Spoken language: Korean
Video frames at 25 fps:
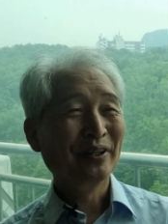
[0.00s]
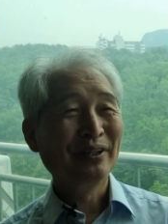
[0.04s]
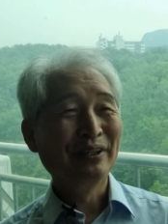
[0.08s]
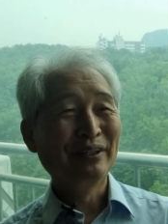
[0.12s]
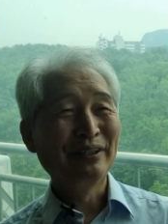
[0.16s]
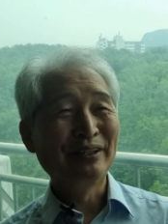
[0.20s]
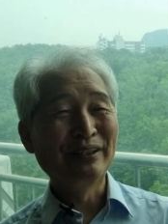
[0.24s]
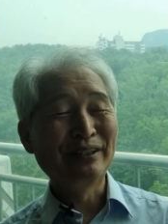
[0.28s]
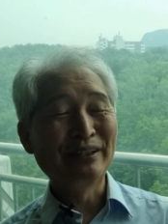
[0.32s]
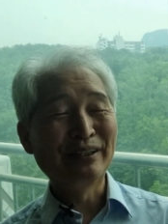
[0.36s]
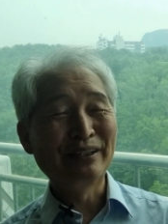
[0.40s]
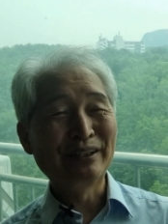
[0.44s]

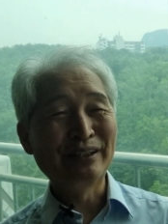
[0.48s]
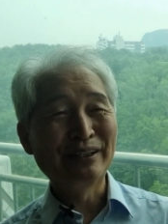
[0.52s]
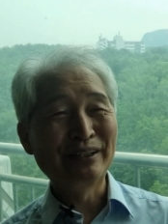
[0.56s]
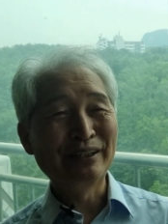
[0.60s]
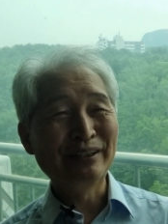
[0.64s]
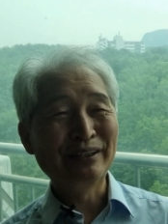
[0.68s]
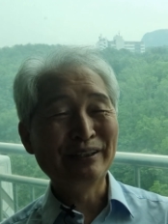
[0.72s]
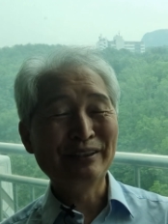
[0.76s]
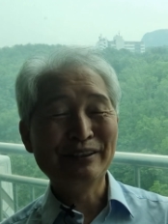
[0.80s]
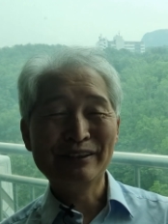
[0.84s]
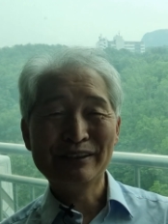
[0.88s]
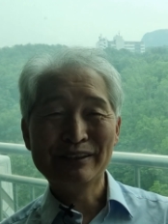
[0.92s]

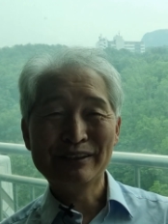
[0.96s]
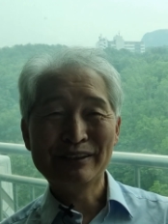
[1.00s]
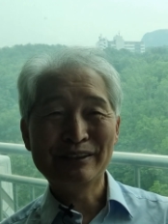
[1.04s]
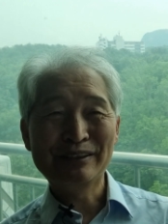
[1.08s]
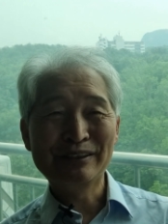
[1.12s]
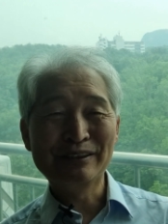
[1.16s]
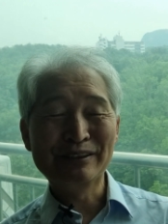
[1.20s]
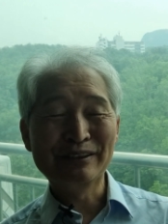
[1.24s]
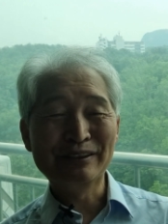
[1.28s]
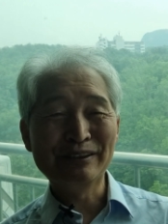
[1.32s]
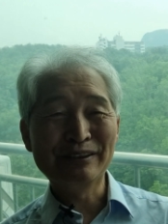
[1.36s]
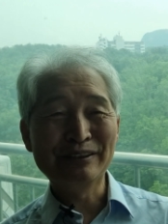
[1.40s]
어,
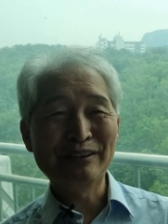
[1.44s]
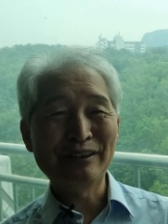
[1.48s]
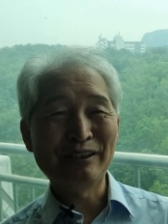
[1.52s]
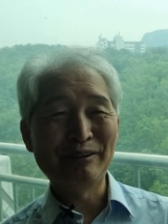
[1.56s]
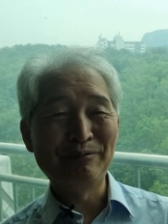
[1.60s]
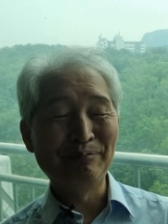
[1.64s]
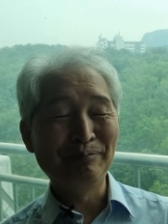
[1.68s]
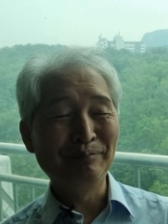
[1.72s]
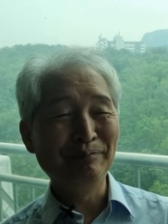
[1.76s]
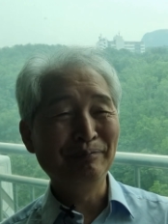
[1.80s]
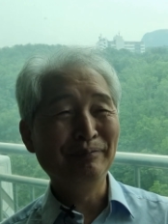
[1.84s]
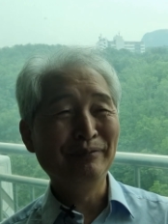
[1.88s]

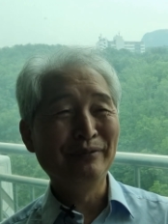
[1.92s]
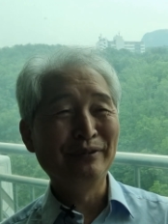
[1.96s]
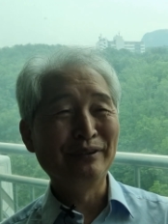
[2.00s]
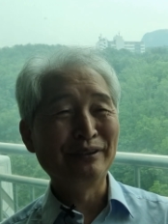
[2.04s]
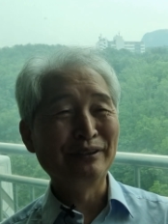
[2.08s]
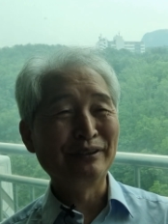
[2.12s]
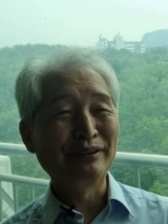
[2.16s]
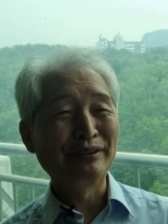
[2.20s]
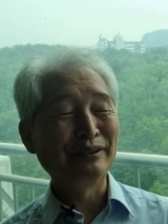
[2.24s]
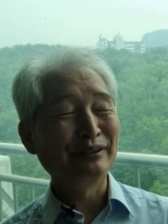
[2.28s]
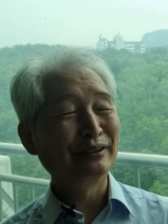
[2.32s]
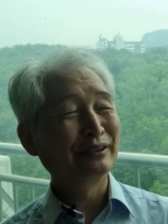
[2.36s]
그참
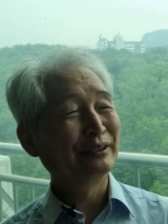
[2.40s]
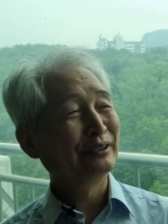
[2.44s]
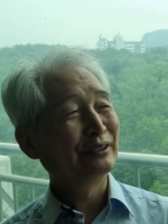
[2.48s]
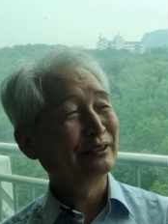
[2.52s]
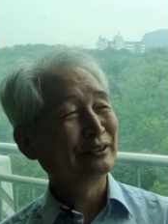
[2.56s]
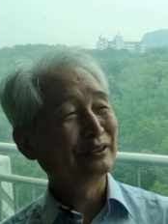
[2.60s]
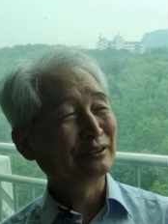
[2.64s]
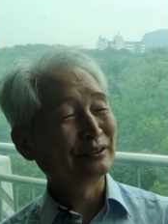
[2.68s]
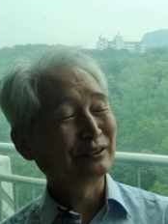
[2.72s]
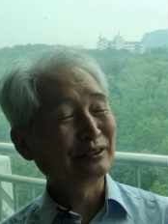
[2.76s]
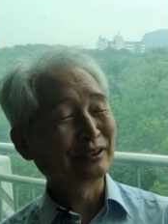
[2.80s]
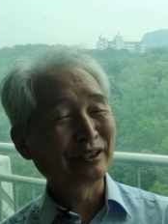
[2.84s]
어,
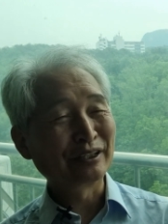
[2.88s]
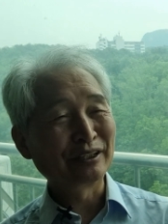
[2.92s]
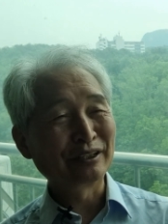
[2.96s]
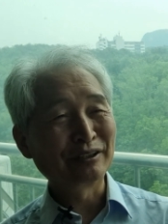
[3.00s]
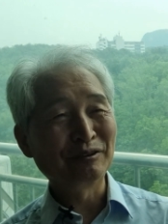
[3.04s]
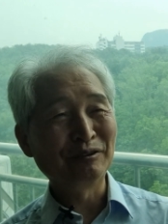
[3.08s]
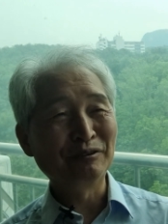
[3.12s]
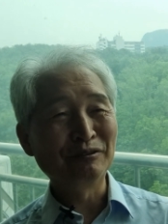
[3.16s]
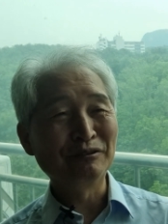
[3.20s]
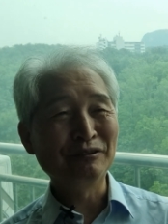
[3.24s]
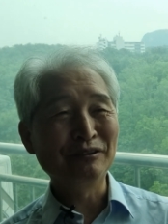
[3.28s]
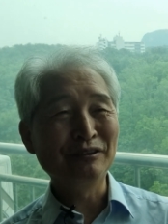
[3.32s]

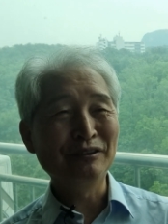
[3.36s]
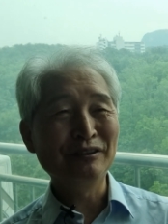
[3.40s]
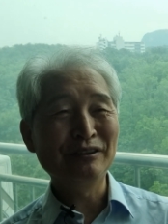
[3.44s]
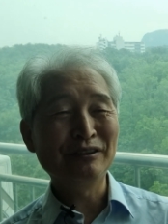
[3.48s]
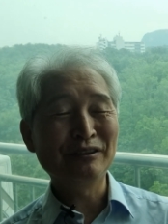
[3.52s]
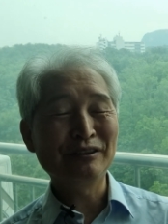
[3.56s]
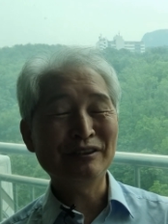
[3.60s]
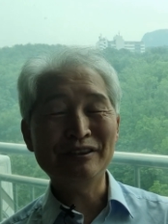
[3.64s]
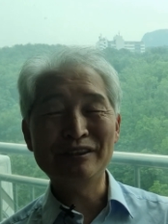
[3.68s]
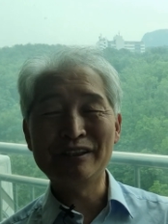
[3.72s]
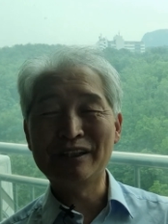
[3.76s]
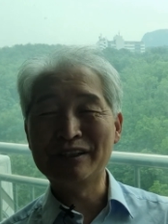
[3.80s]
은혜로운
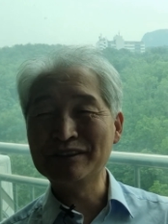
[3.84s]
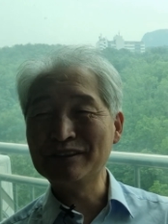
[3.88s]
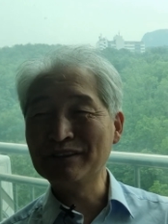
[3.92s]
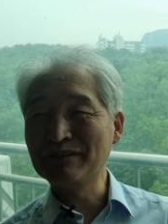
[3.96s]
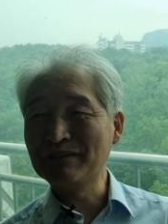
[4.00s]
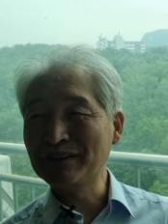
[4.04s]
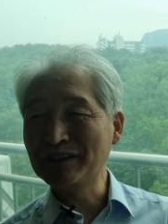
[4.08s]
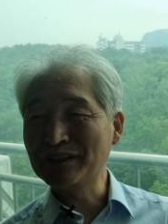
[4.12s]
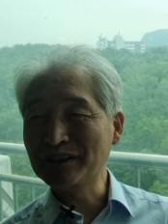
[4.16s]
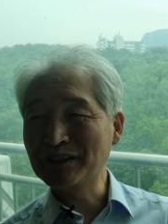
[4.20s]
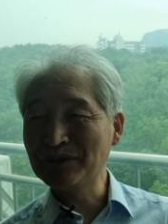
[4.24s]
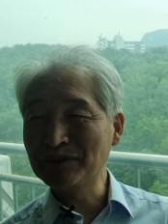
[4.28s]

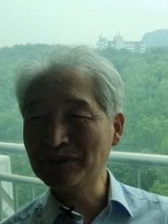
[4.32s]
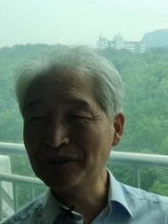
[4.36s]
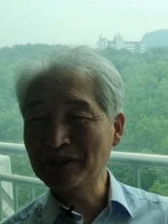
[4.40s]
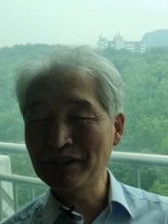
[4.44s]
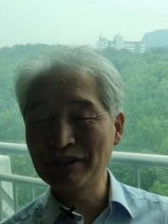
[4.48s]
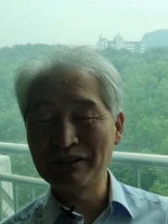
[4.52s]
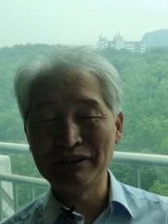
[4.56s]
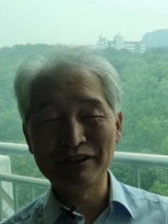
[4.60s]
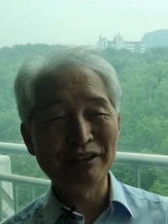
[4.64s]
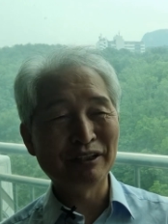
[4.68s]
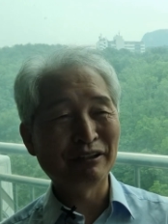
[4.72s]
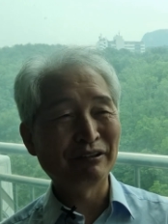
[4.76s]
신앙생활을
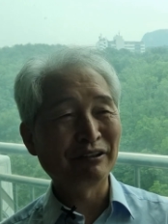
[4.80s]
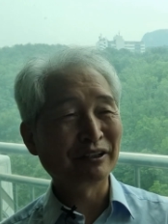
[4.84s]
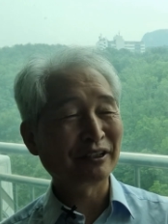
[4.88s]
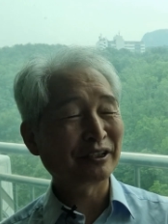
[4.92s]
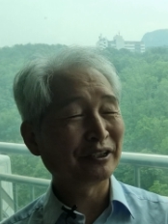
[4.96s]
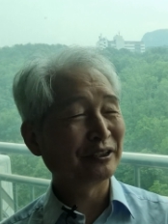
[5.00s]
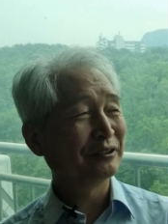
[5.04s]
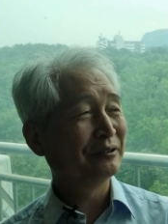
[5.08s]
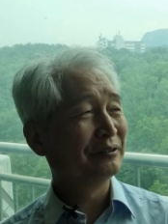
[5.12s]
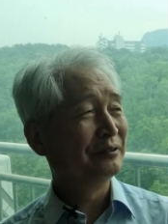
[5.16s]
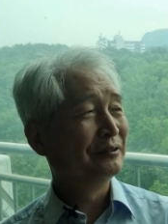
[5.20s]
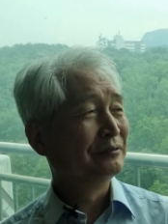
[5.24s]
계속해왔다고
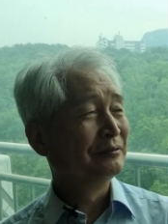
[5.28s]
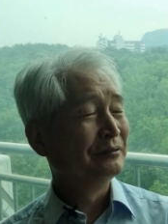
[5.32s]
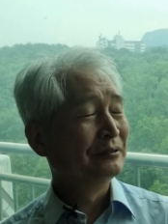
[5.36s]
할까요?